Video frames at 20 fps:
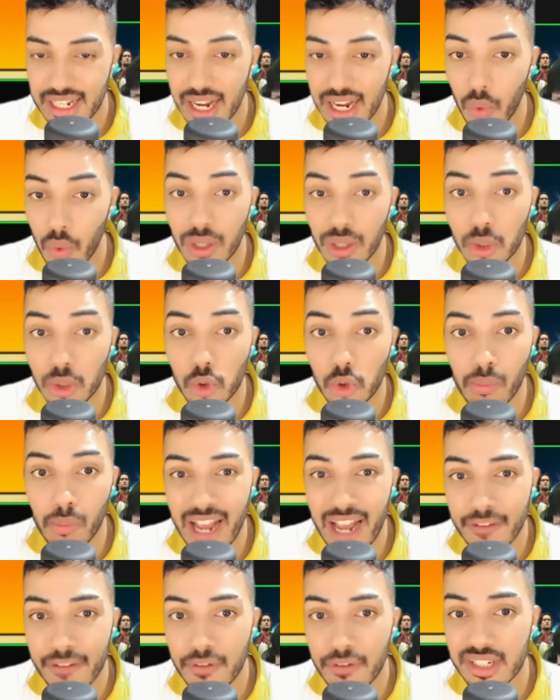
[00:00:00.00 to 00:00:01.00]
Quanto
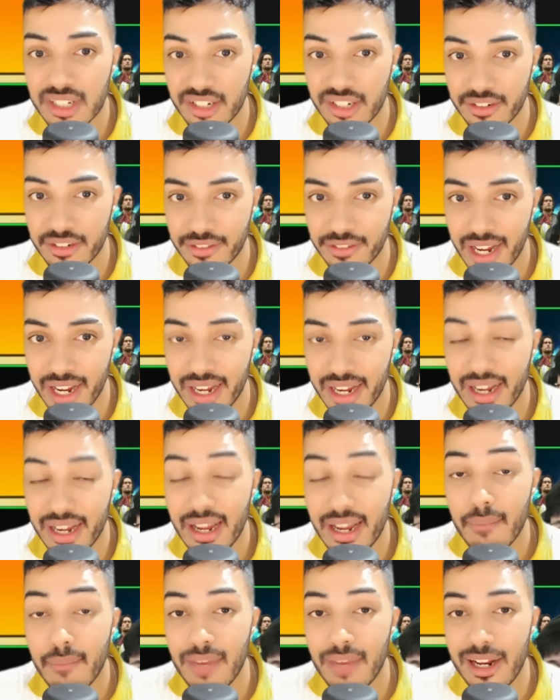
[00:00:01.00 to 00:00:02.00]
mais você tiver,
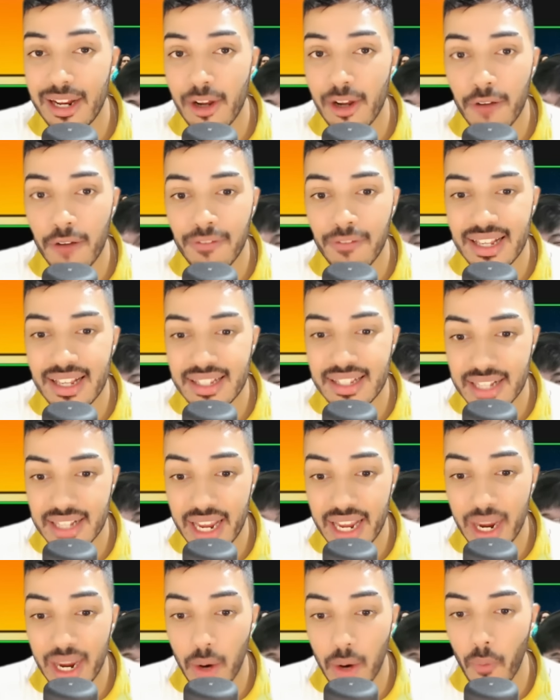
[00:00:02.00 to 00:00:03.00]
melhor vai ser a
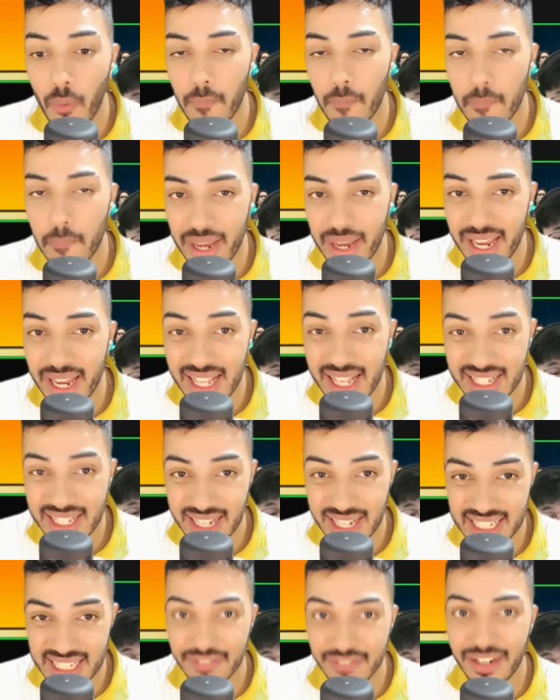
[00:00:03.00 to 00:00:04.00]
recompensa
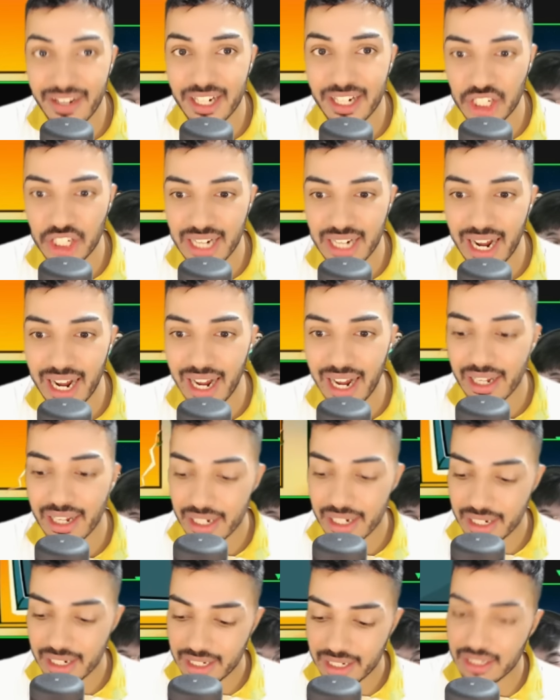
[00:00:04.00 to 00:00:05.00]
que você vai tirar.
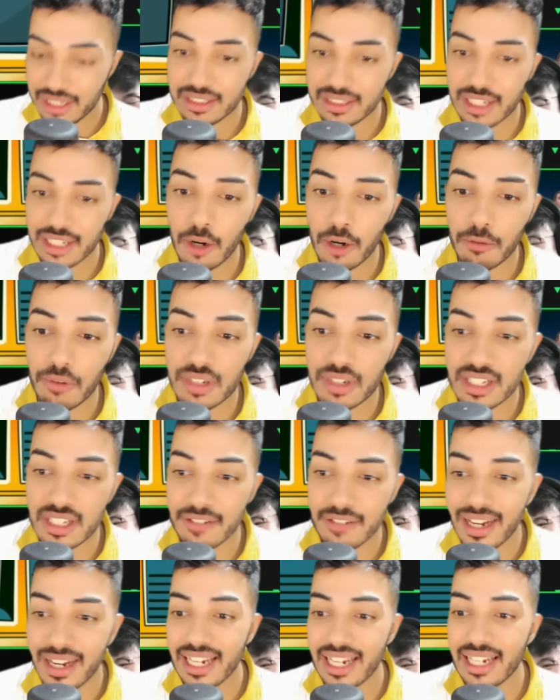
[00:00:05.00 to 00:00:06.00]
Então você
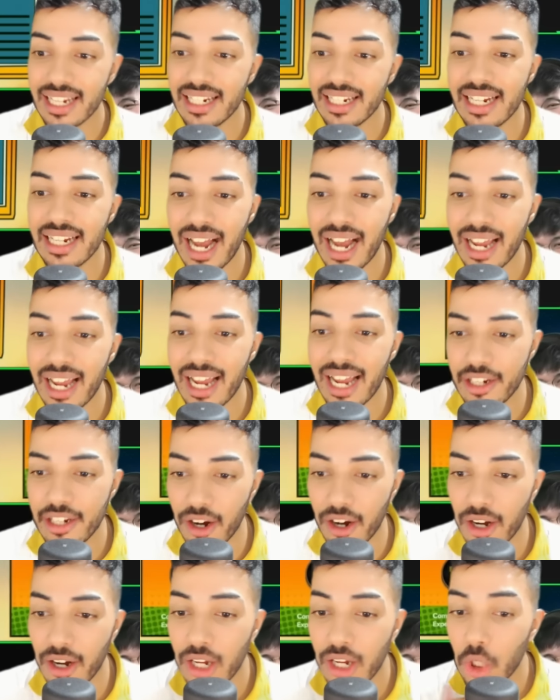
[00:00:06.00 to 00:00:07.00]
vai clicar ali
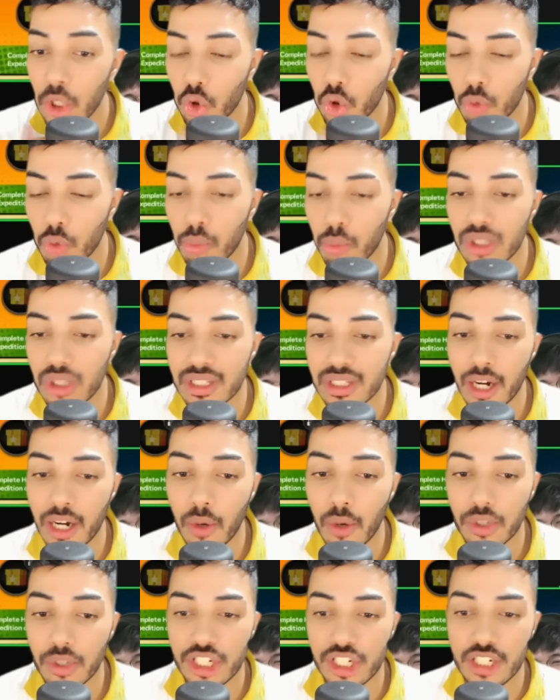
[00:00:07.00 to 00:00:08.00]
ó, no
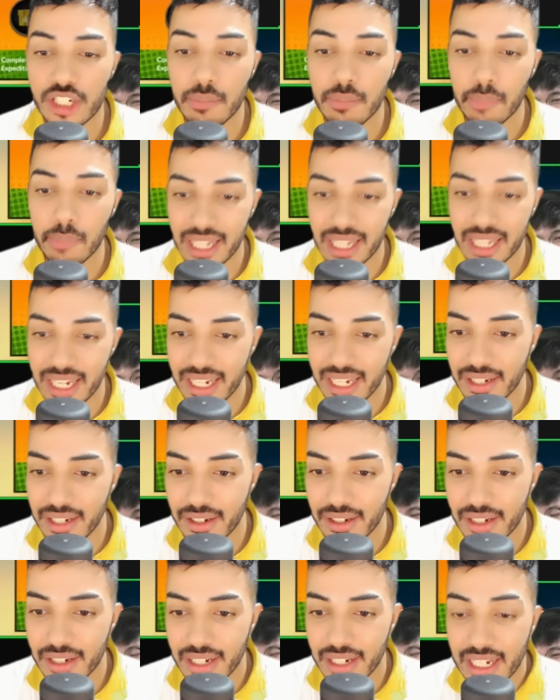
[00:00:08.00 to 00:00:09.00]
botão de play
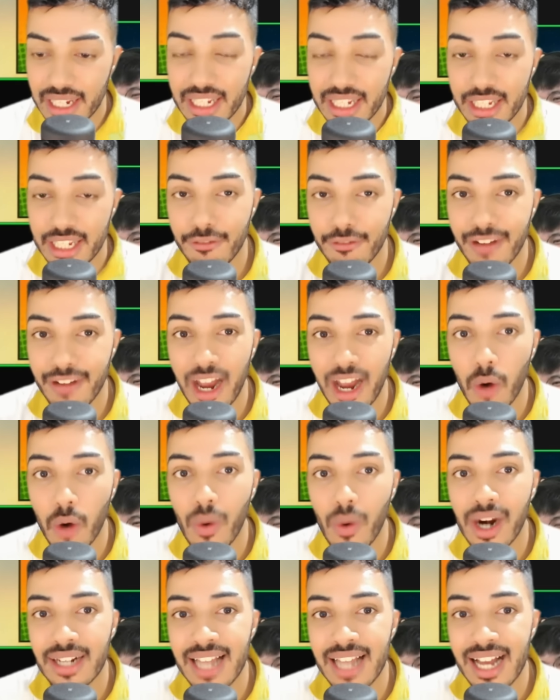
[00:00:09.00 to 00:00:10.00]
e vai
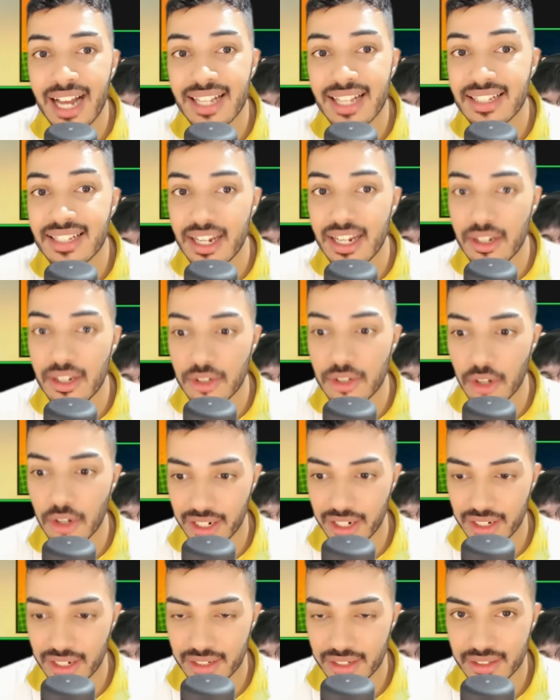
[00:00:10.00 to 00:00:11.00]
aguardar 6
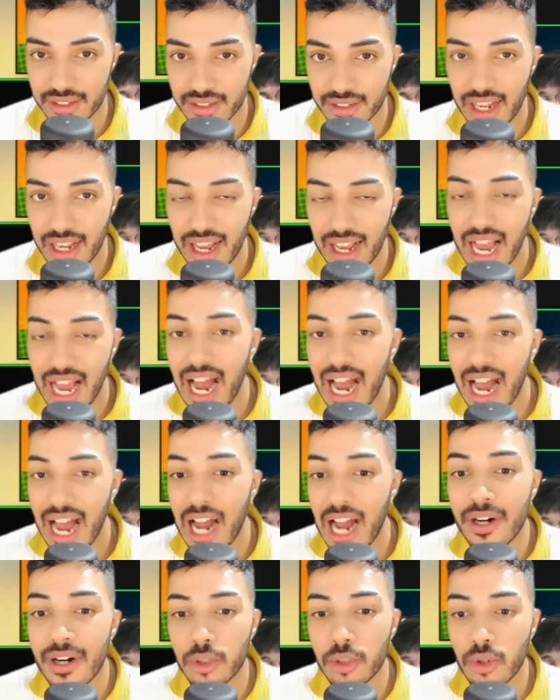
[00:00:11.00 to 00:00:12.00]
horas.
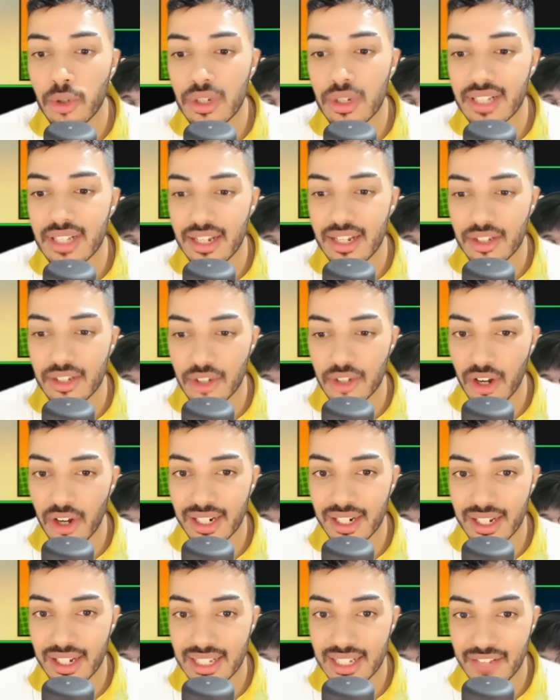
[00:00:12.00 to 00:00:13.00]
Aguardou 6
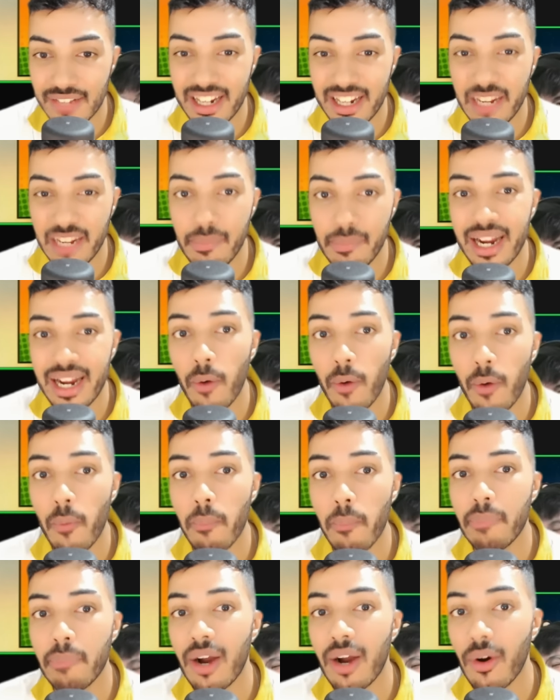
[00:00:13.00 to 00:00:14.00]
horas, você vai liberar um
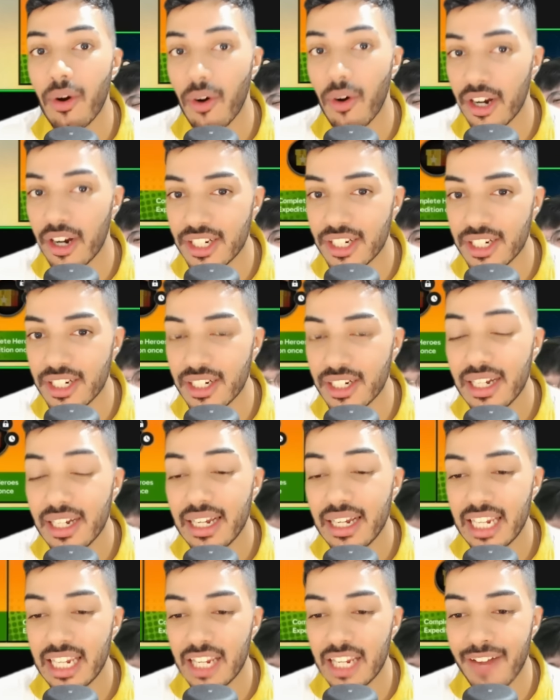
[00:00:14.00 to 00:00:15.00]
pacote
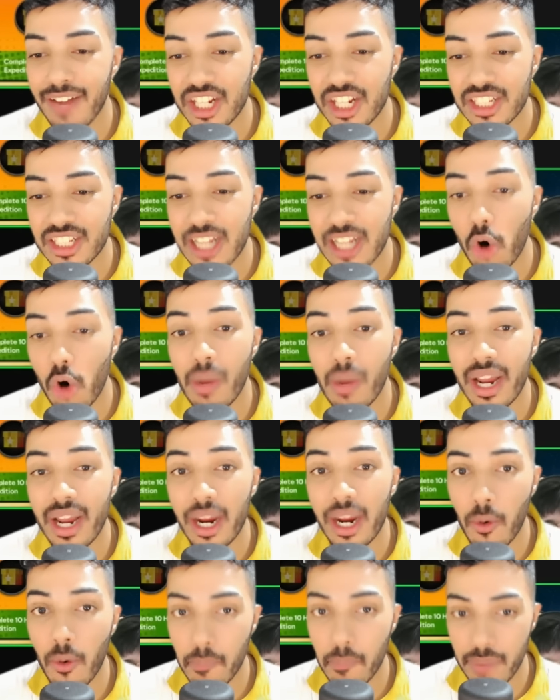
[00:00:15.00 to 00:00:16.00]
que vai te dar alguma
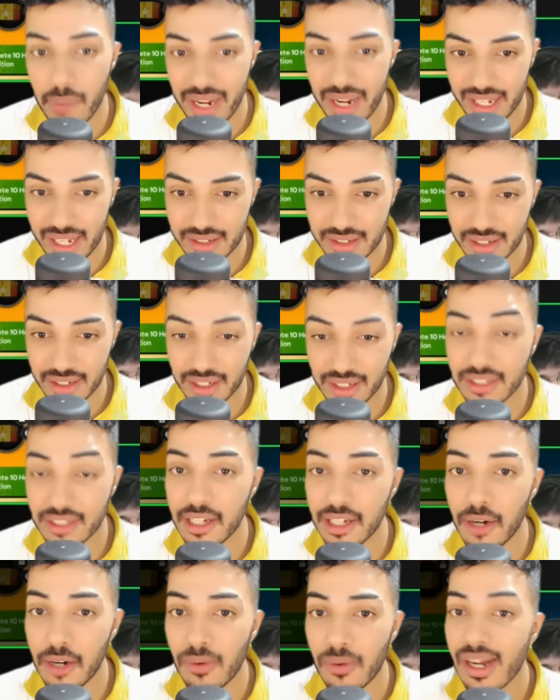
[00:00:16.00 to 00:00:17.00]
recompensa.
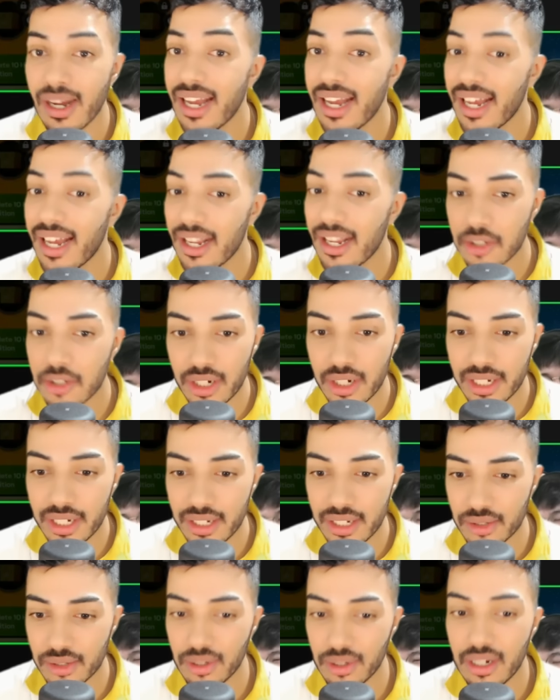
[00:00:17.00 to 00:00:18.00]
Então, é só
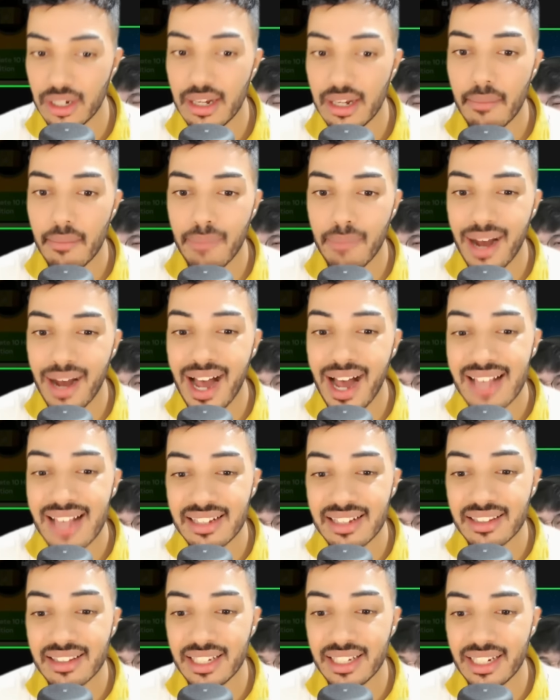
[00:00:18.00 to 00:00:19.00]
isso. Basta
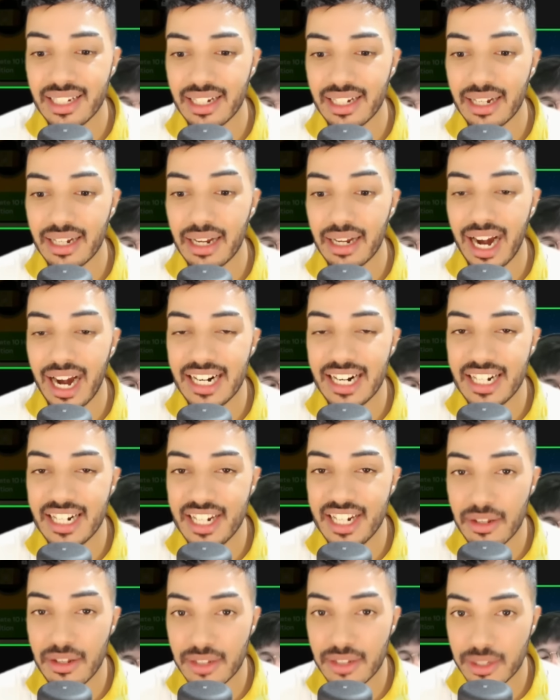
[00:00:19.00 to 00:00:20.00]
ter
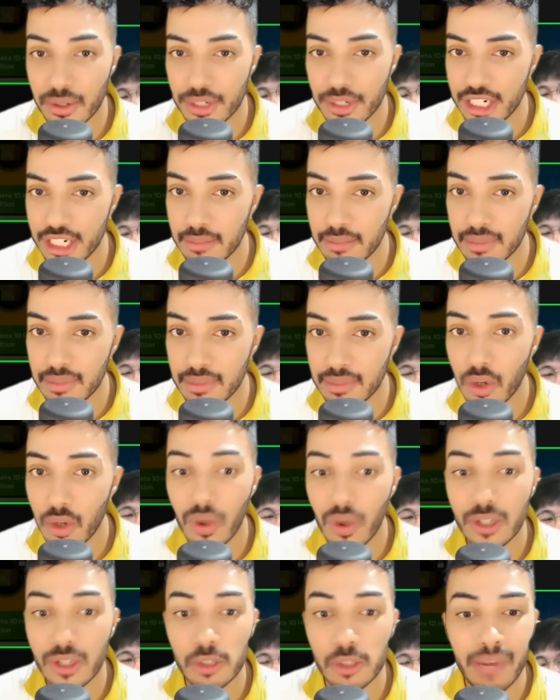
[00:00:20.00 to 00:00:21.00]
cartinha no seu time,
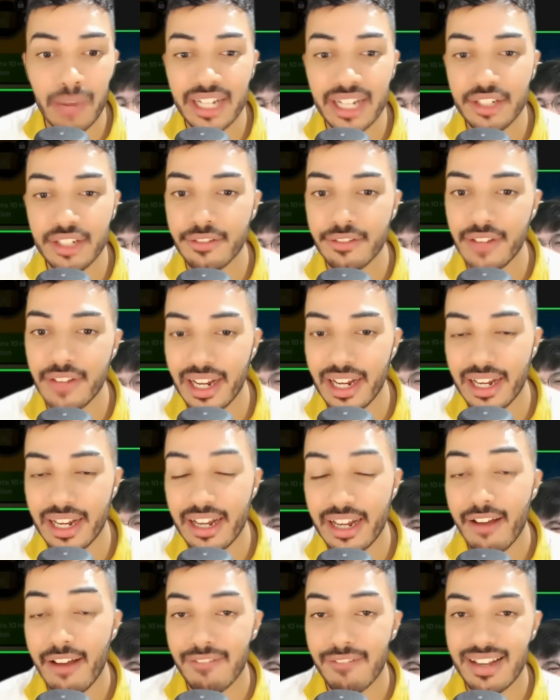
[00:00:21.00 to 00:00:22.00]
quanto mais tiver,
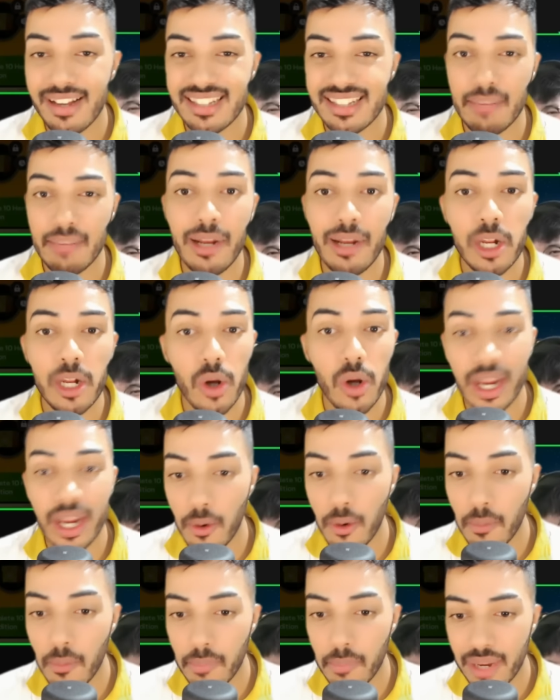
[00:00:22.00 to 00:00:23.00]
vai ser melhor a
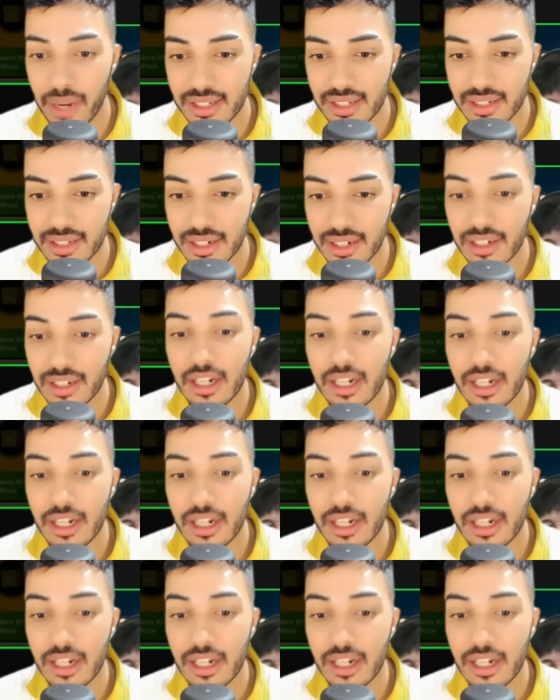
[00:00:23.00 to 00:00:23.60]
recompensa.